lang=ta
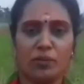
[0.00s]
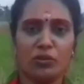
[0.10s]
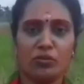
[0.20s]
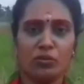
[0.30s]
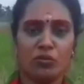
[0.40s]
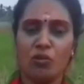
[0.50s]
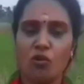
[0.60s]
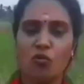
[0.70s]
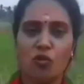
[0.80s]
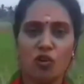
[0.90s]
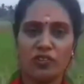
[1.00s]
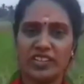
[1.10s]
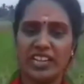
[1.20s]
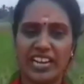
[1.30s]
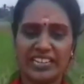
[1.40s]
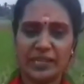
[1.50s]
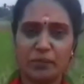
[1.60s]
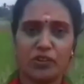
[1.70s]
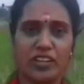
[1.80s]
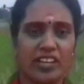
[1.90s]
வீரியம் வந்து அதிகமாக
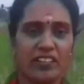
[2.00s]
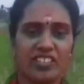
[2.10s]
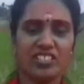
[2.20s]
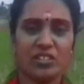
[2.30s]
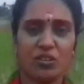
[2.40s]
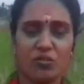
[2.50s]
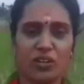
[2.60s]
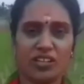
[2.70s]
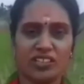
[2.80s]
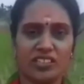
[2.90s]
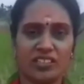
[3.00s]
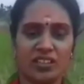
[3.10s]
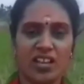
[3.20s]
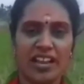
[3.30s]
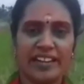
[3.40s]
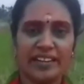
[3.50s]
இருந்திருக்கலாம் எங்களுக்கு தெரியல